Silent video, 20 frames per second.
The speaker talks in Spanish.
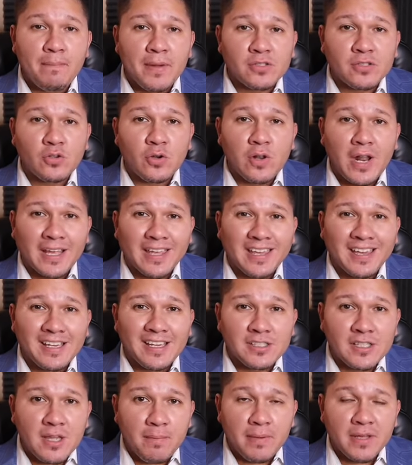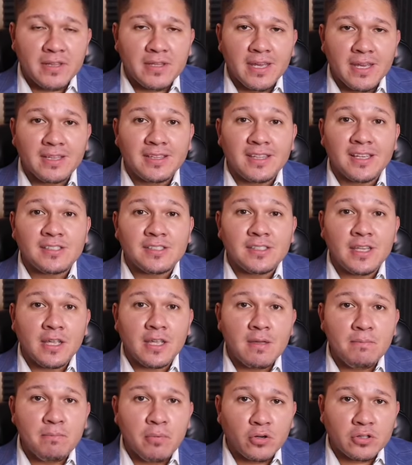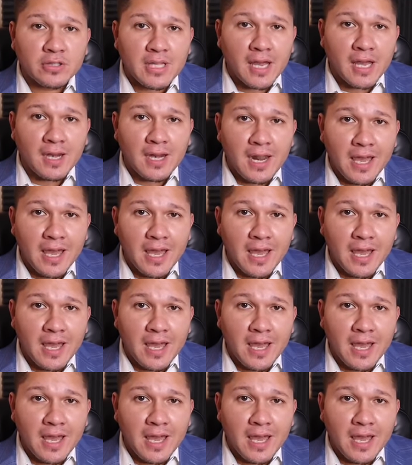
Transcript: persona que es dependiente sin importar